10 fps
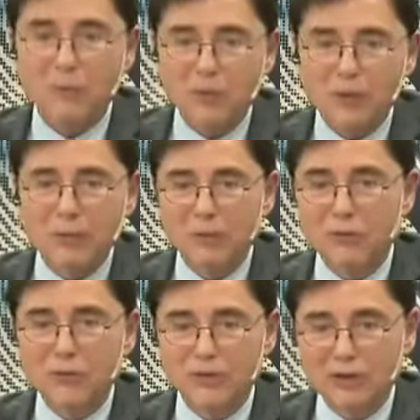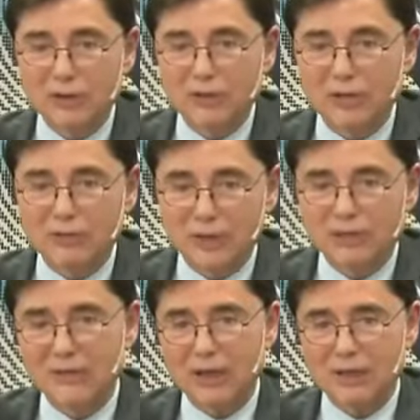¿Podría profundizar en esa
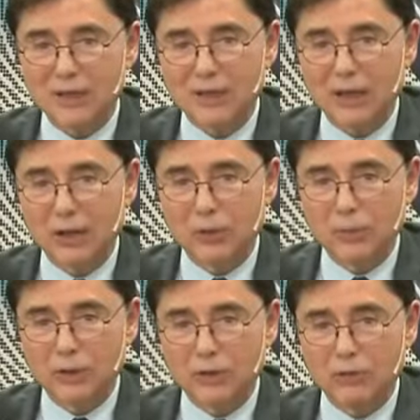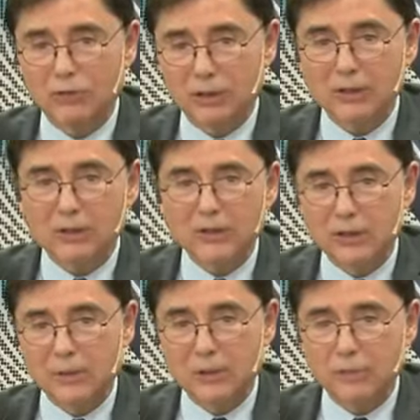diferencia de que algo puede no ser
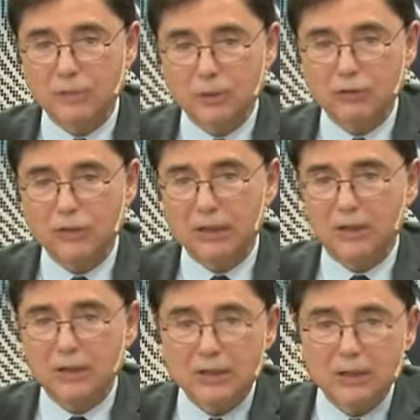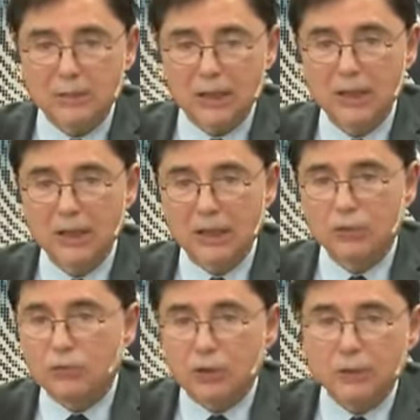entendible, pero ser atendible?
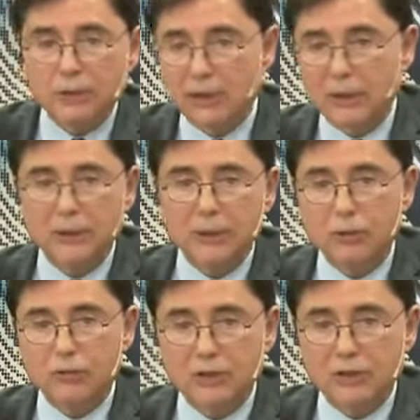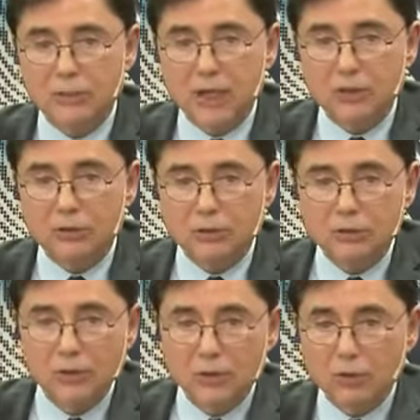Intuyo que debe tener que ver con los sentimientos,
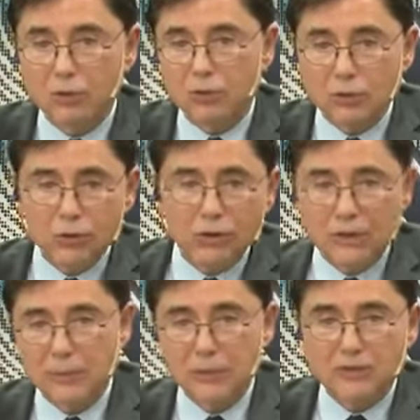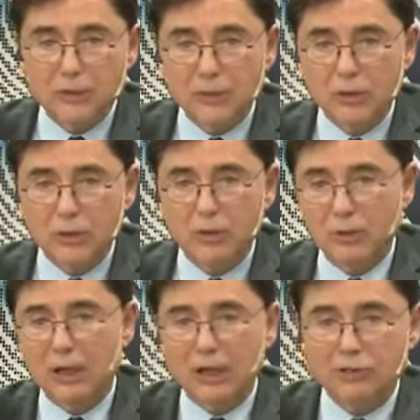con otro orden del pensamiento que no
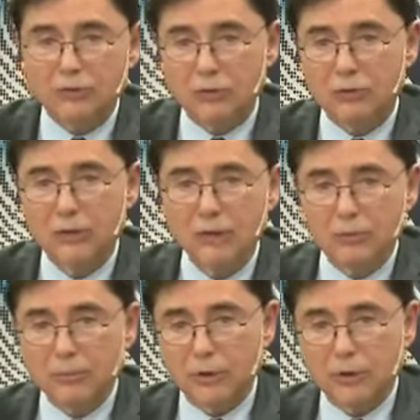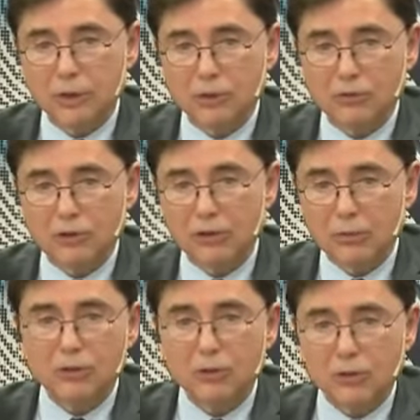es la razón, pero que los
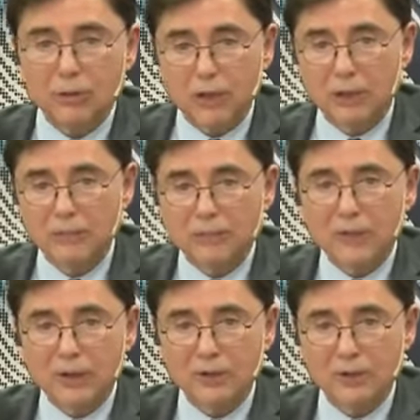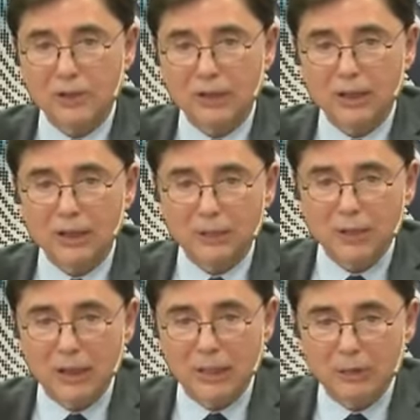sentimientos también ordenan la
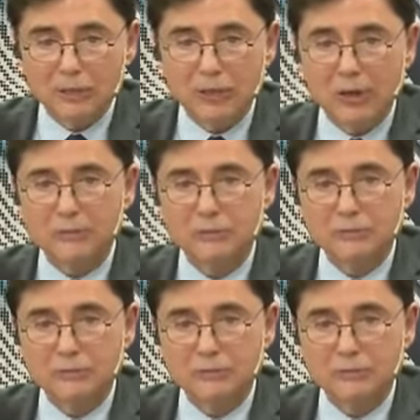vida de las personas.